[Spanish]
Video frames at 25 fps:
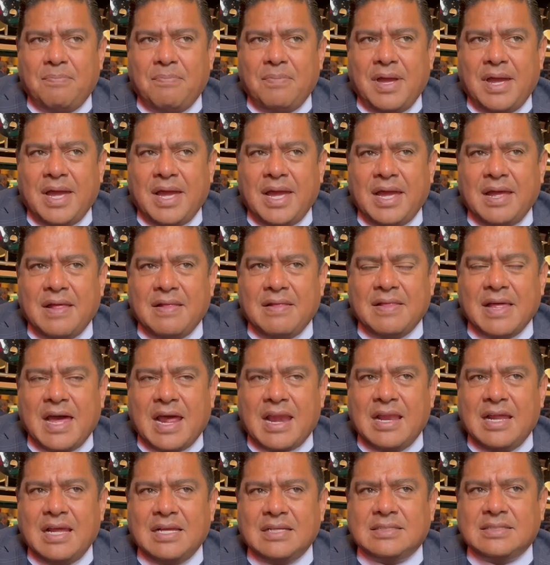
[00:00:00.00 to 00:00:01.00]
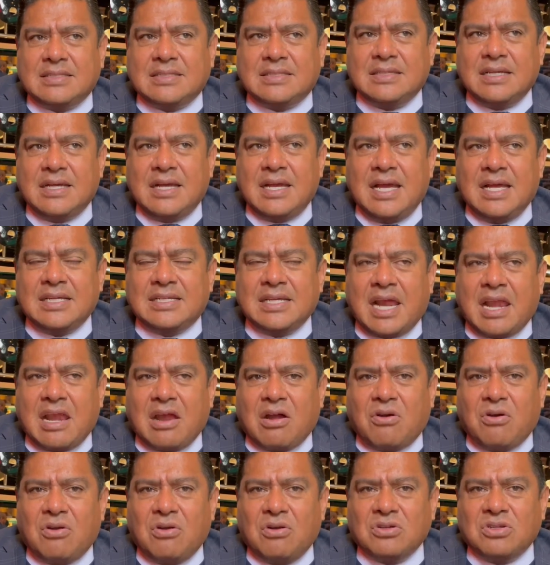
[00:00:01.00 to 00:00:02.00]
eh, darles ese
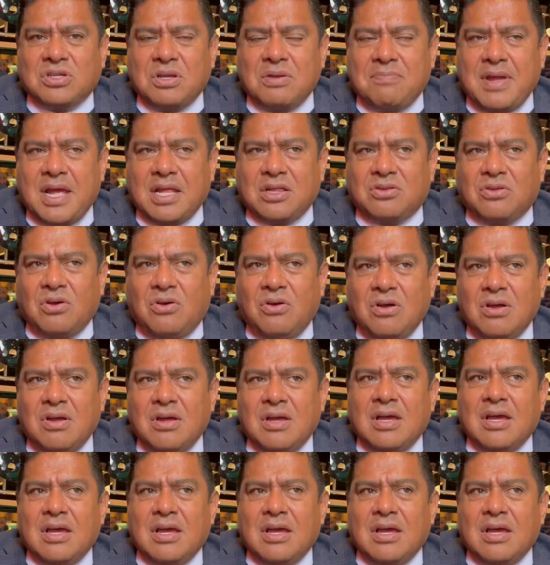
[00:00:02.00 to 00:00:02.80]
reconocimiento.